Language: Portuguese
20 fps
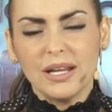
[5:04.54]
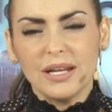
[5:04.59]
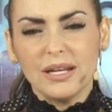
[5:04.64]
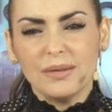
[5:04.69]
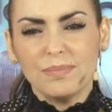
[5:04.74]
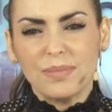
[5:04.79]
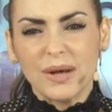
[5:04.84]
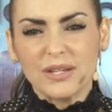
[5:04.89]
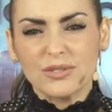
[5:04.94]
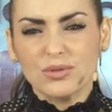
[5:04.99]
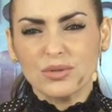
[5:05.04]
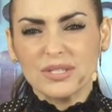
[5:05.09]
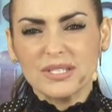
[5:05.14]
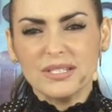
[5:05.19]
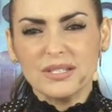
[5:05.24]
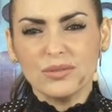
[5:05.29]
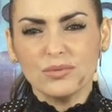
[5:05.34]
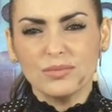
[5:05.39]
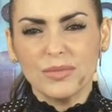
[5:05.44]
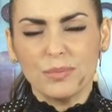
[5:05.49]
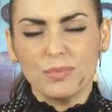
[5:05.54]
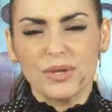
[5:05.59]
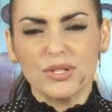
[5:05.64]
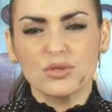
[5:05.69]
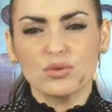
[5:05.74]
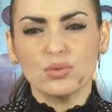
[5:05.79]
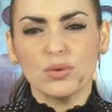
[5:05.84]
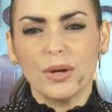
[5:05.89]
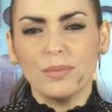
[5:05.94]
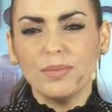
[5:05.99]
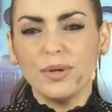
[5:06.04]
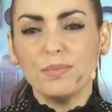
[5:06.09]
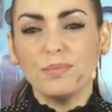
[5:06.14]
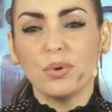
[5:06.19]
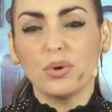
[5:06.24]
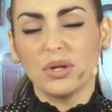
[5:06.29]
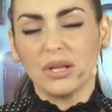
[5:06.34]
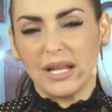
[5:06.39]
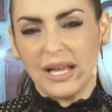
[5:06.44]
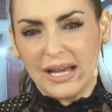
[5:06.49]
ele passou a ser uma pessoa
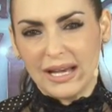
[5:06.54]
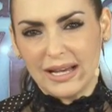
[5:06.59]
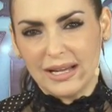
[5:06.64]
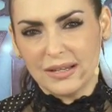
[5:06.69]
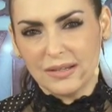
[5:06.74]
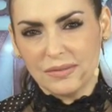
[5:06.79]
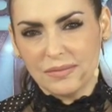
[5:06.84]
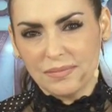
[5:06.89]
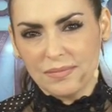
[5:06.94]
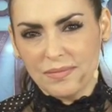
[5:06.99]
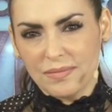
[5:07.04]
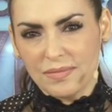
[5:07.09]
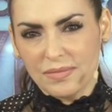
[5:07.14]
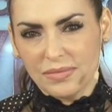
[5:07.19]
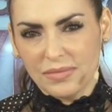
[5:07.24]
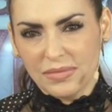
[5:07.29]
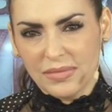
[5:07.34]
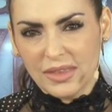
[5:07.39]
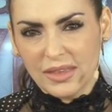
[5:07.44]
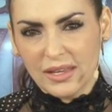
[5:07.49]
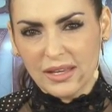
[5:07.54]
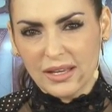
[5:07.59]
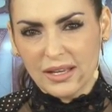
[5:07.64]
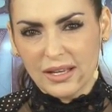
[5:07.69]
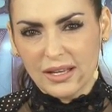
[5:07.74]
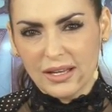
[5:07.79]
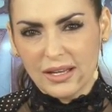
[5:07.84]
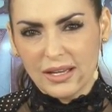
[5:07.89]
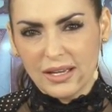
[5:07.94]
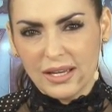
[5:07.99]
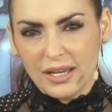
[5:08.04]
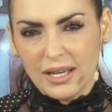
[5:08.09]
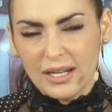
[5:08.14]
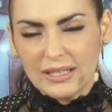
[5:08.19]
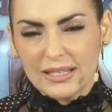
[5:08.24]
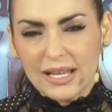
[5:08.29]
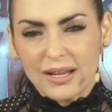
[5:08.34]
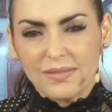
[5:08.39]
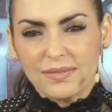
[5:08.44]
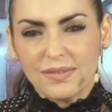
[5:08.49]
bipolar. Ele
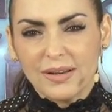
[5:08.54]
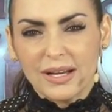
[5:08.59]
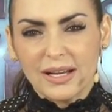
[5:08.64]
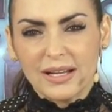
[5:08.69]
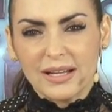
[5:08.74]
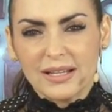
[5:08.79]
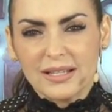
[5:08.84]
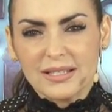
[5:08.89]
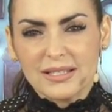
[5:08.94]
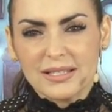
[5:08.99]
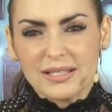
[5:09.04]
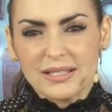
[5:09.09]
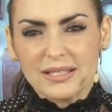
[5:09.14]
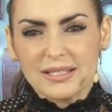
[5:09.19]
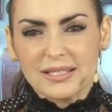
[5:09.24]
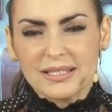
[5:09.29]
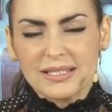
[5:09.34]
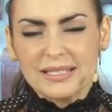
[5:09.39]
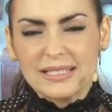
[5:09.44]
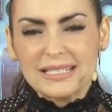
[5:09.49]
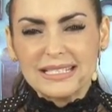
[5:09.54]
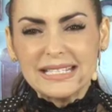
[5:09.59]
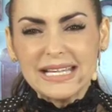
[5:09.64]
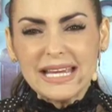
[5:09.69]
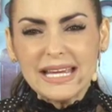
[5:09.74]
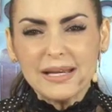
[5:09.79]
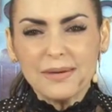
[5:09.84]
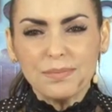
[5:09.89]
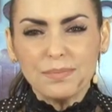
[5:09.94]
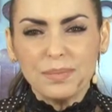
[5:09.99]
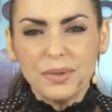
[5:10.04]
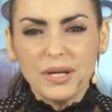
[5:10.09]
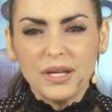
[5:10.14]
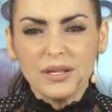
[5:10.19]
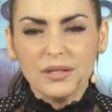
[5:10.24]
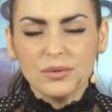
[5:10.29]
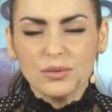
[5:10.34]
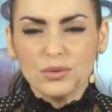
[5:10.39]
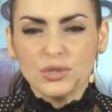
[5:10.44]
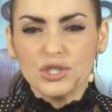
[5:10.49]
estava
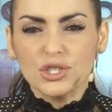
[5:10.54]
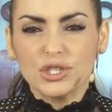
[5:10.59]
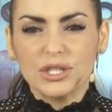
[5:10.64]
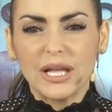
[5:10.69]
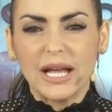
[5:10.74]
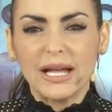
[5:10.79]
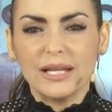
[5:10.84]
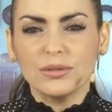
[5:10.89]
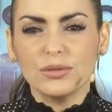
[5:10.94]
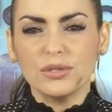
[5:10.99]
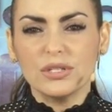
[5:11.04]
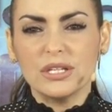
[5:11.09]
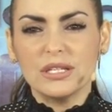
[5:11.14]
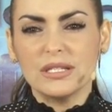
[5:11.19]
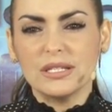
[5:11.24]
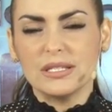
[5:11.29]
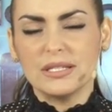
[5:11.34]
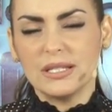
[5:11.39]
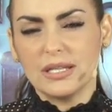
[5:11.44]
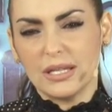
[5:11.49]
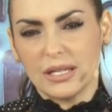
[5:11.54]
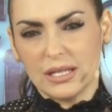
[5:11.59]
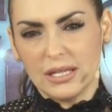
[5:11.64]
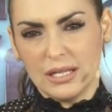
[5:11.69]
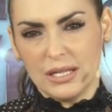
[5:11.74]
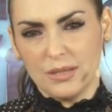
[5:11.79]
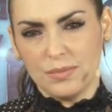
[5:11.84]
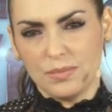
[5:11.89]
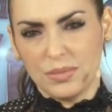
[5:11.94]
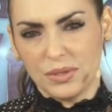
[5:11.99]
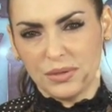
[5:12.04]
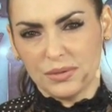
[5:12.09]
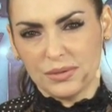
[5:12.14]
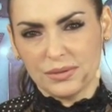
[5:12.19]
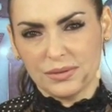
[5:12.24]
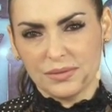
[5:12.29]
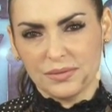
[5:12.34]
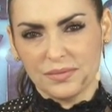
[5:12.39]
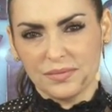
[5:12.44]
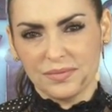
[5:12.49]
sempre num estado de desequilíbrio.
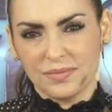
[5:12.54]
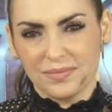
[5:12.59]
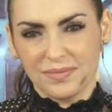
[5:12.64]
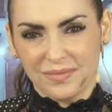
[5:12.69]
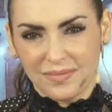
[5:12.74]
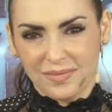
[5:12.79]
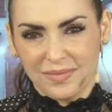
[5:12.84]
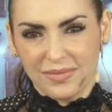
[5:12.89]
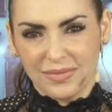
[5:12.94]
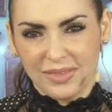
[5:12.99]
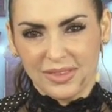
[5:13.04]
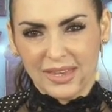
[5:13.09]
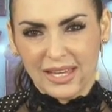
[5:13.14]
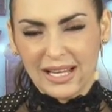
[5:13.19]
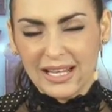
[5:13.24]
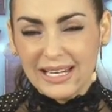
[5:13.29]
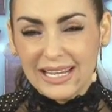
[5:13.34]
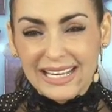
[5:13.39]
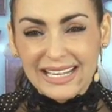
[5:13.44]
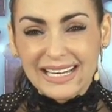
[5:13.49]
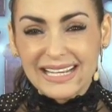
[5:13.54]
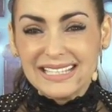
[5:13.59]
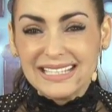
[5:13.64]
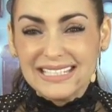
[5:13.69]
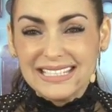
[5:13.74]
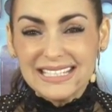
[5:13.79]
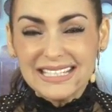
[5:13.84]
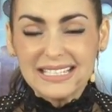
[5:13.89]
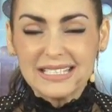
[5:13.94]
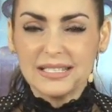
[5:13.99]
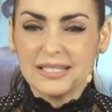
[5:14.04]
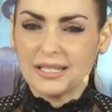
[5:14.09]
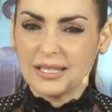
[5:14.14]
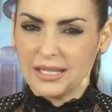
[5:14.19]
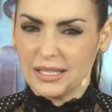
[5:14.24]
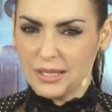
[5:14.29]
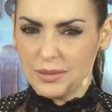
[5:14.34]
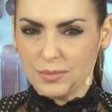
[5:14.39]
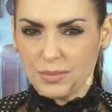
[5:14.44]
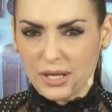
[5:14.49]
Ele era
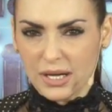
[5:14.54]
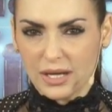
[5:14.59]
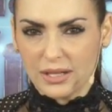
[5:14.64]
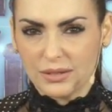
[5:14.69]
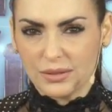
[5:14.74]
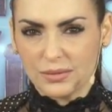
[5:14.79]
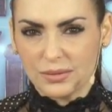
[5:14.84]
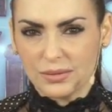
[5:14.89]
desequilibrado.